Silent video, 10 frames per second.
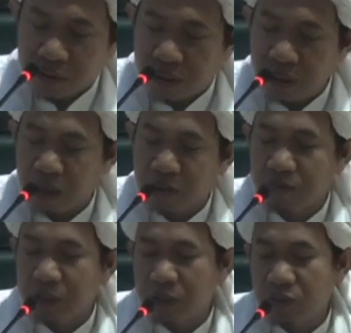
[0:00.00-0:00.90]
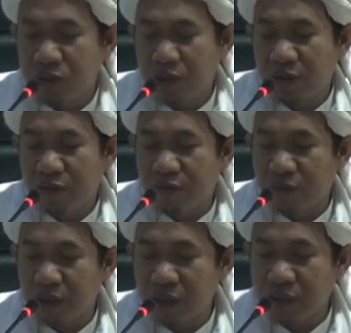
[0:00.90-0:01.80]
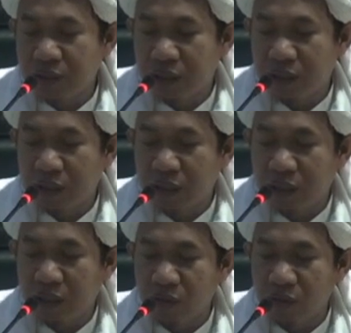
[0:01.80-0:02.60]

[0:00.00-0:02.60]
li amri dunya fa inna la